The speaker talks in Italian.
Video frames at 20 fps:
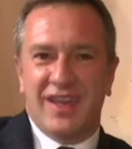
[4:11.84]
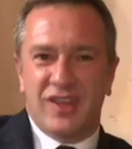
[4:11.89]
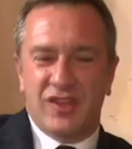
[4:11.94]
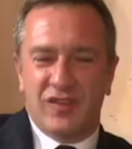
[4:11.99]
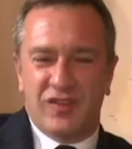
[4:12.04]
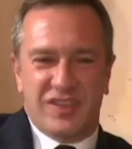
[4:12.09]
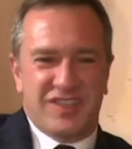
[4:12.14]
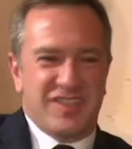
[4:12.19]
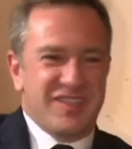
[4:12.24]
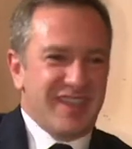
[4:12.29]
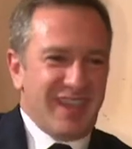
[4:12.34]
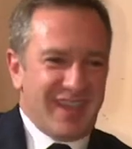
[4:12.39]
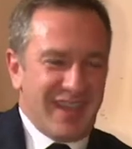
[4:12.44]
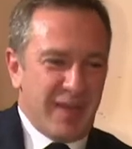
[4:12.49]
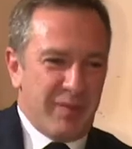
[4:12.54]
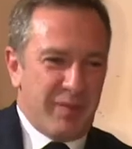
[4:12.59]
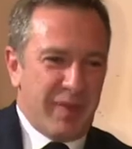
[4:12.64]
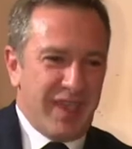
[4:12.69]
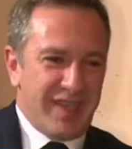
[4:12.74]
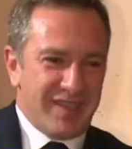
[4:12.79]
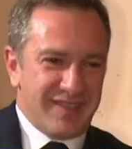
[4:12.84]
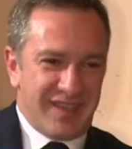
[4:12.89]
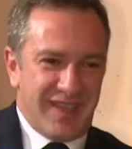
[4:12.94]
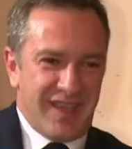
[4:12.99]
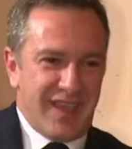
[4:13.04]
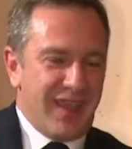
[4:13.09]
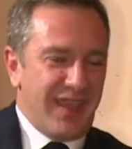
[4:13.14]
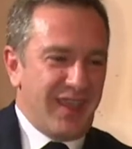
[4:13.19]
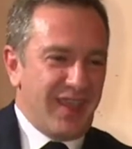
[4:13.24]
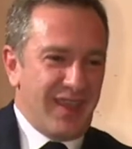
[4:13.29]
dove si sa che le pesche
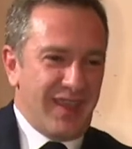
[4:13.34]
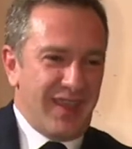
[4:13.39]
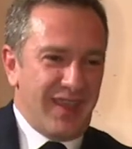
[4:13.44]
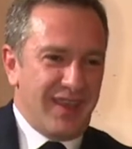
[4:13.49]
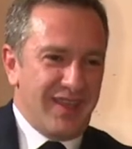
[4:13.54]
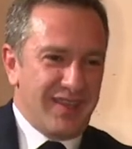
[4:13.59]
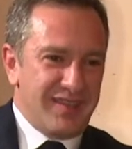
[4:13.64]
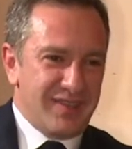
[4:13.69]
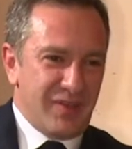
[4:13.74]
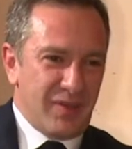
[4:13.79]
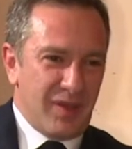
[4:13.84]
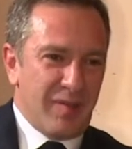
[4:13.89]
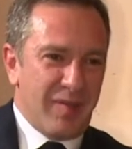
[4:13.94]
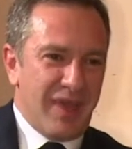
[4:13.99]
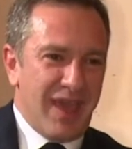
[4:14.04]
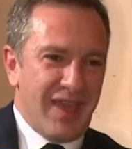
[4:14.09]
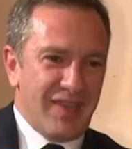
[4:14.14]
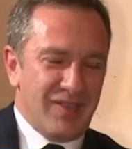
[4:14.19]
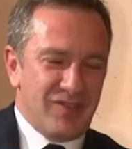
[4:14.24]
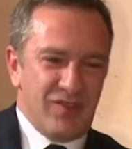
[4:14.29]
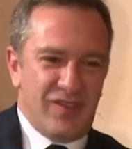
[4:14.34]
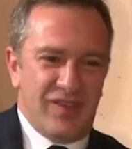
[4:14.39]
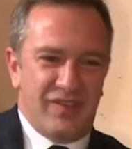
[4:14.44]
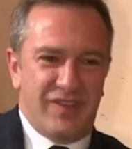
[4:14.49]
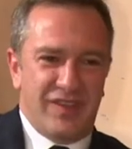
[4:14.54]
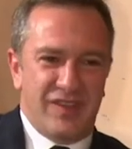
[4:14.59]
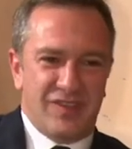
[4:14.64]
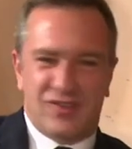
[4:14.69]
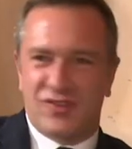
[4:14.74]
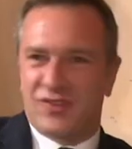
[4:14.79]
iniziano a maggio e
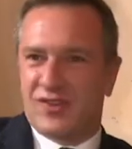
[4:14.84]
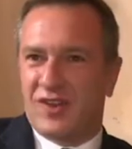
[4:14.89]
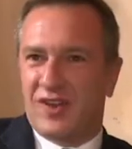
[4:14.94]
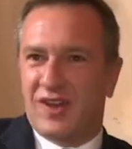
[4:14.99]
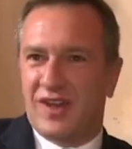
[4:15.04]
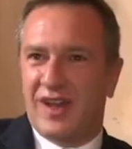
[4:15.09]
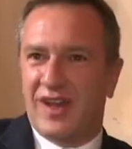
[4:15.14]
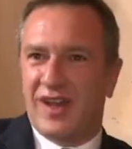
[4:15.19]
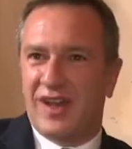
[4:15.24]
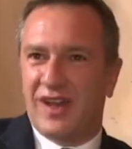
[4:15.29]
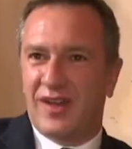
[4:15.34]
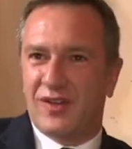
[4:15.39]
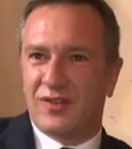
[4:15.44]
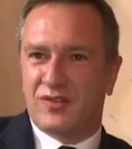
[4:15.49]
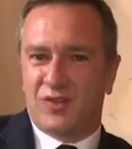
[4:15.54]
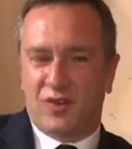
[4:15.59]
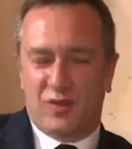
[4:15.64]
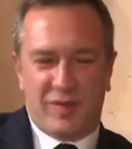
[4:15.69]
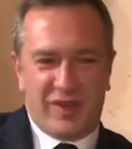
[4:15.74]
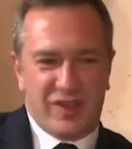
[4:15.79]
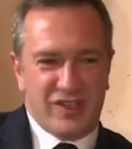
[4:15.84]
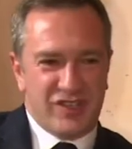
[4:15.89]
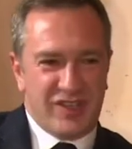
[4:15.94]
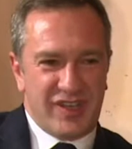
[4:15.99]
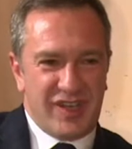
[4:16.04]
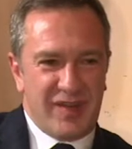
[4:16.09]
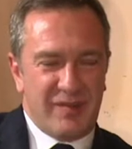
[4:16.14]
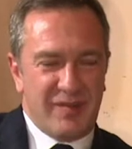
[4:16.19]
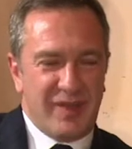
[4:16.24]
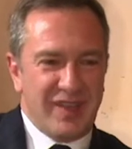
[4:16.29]
finiscono a ottobre
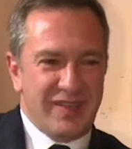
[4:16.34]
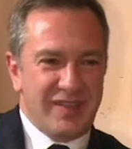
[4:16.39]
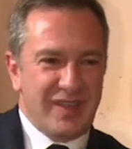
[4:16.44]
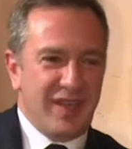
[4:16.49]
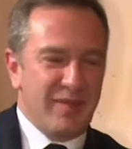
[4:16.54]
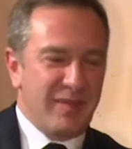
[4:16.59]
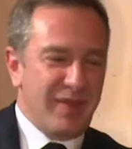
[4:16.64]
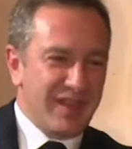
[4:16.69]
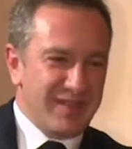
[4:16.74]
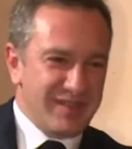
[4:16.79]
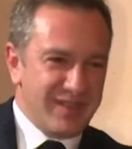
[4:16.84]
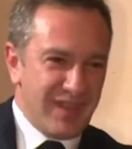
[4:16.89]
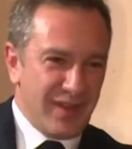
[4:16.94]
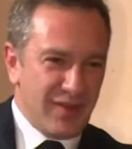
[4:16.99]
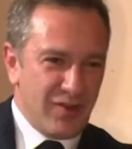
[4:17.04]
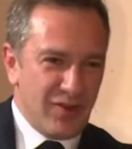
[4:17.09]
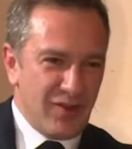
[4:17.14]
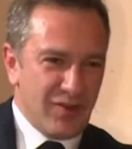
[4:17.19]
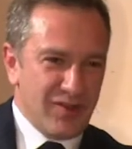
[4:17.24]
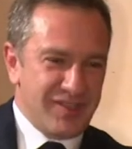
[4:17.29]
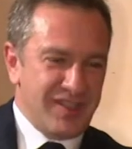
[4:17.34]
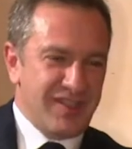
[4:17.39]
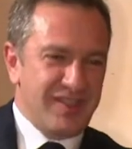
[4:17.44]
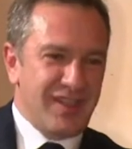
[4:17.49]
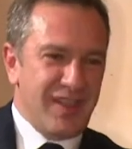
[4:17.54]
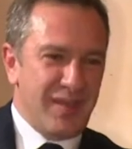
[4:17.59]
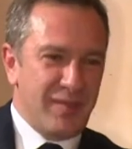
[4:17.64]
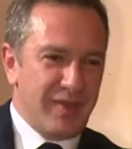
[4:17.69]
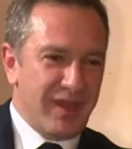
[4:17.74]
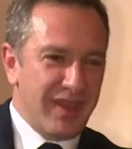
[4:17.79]
generalmente, le mele si raccolgono a
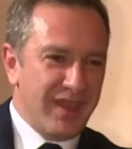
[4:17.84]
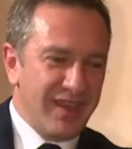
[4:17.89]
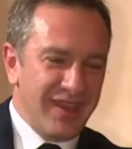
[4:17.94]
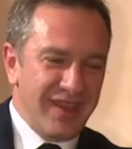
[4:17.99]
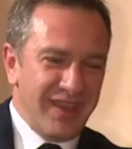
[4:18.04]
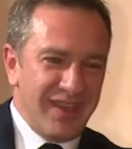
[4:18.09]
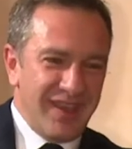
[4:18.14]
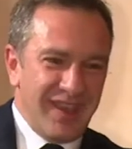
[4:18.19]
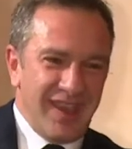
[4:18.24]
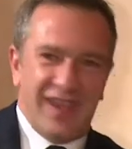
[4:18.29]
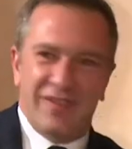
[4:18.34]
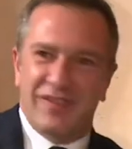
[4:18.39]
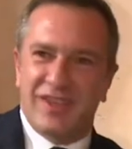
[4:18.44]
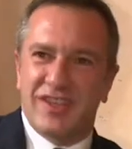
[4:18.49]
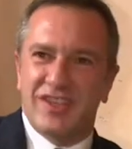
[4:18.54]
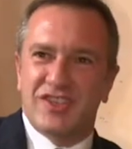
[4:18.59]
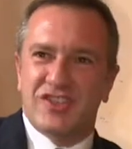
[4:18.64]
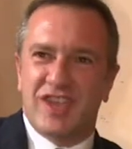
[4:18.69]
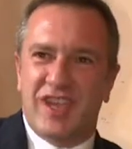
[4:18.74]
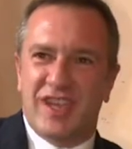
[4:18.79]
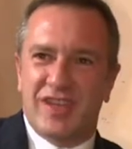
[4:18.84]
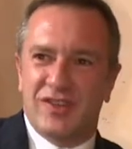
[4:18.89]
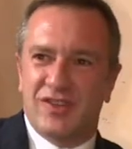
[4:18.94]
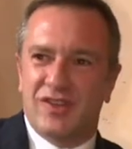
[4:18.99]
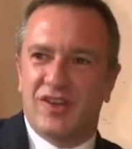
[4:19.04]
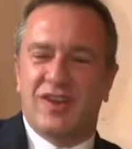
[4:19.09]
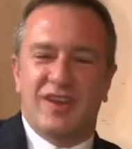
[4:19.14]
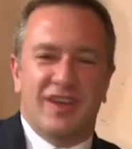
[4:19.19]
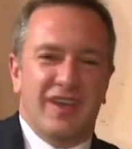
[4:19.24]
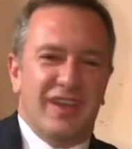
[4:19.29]
settembre e via dicendo,